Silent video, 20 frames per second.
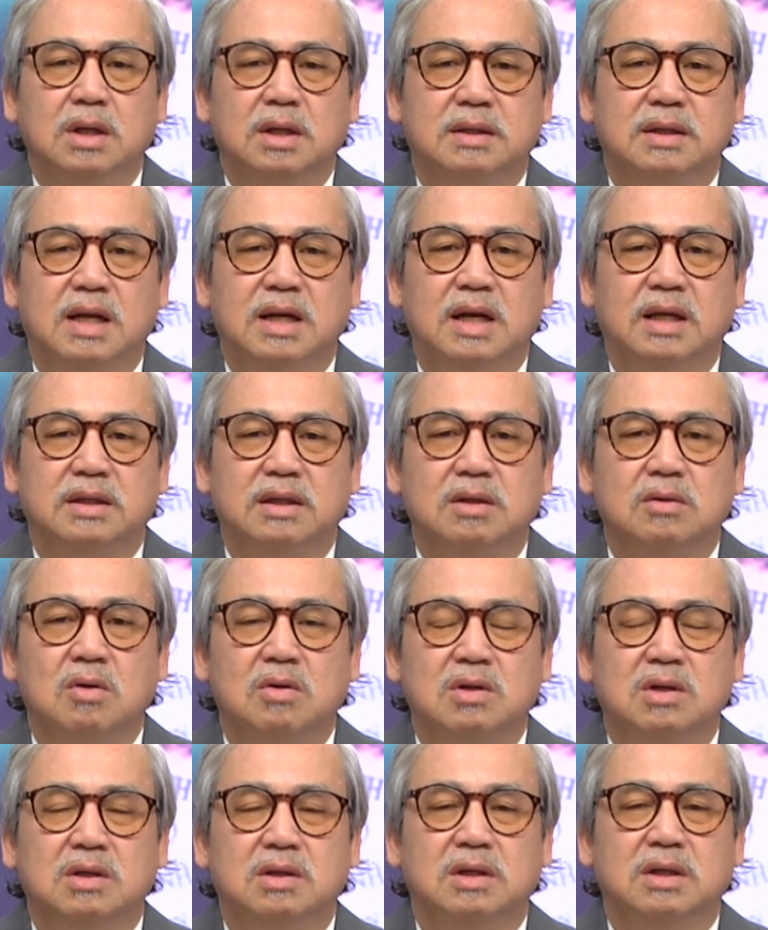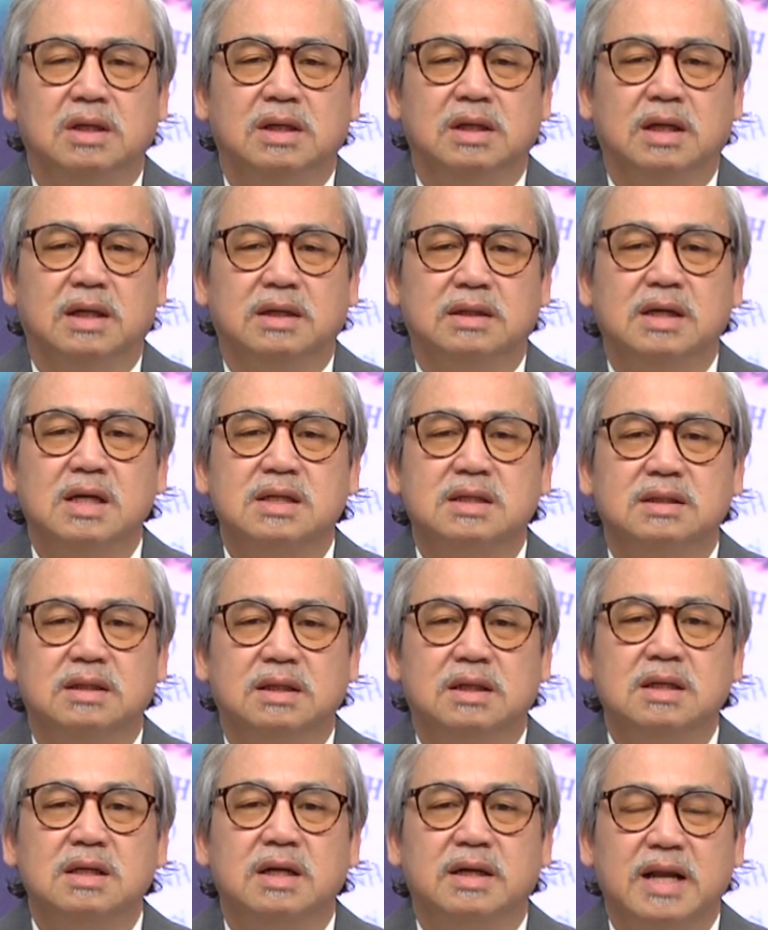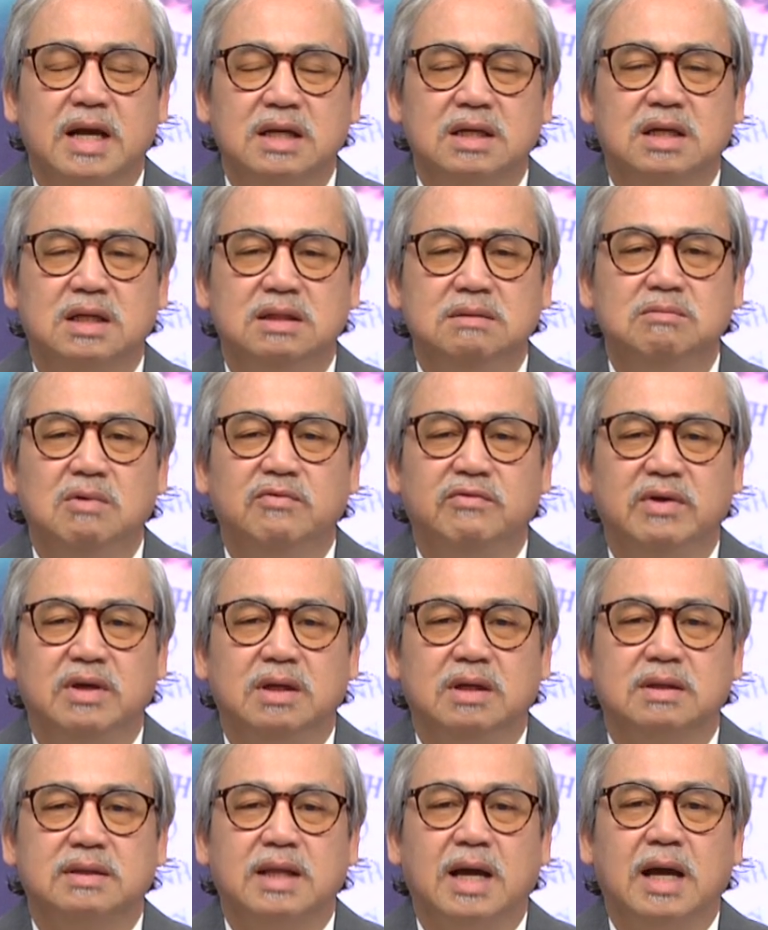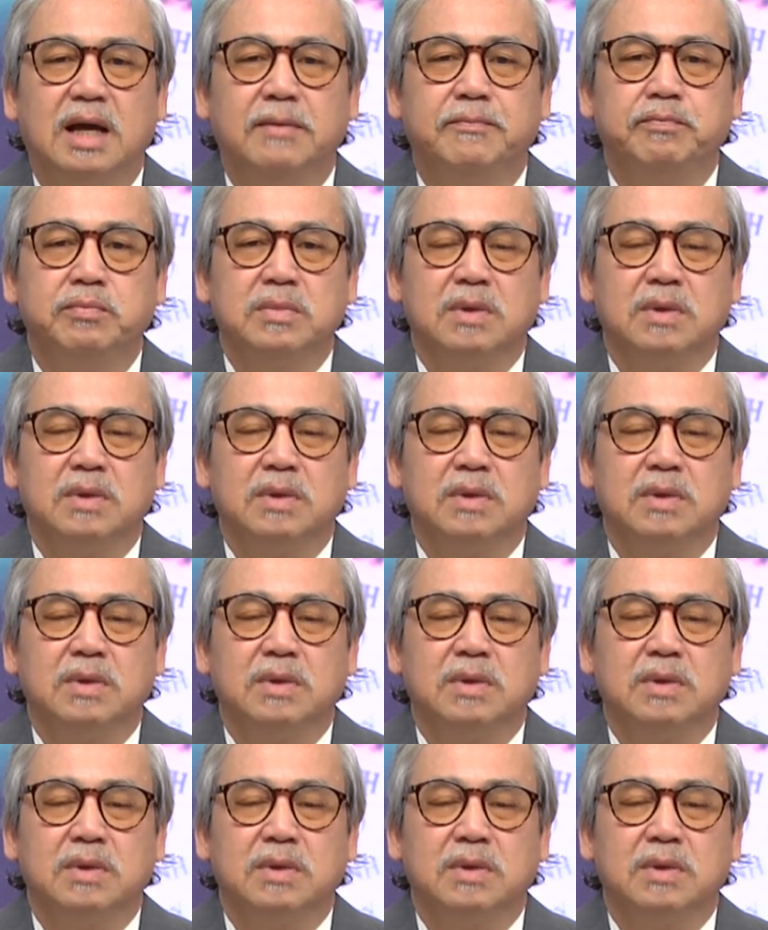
đây là những con người à, rất rất là đáng kính bởi vì người ta